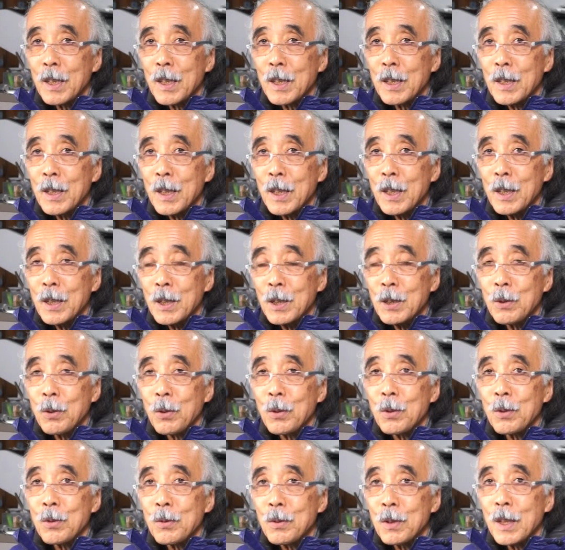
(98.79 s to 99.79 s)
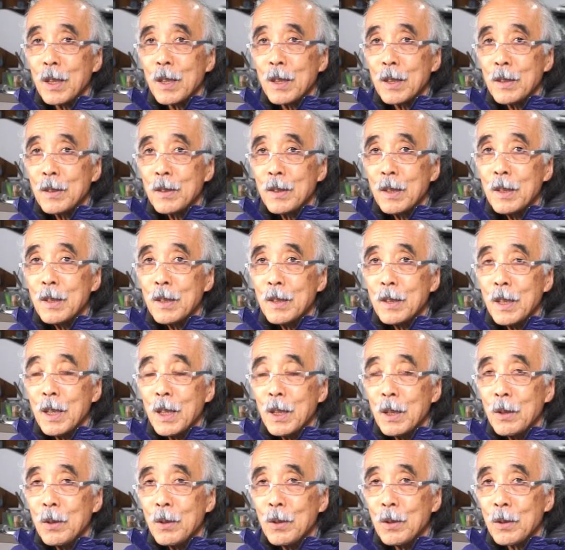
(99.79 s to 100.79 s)
でいいというね前
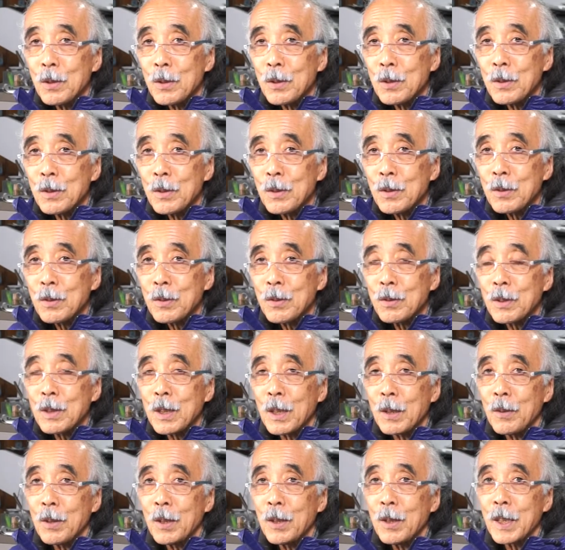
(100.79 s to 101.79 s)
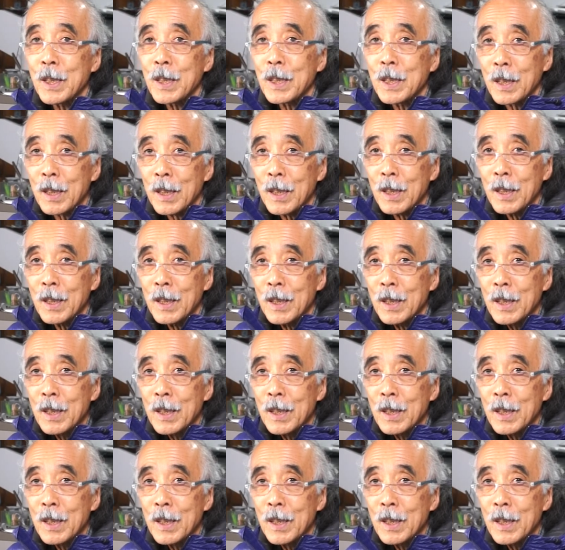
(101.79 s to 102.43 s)
提を作った方がいいかな。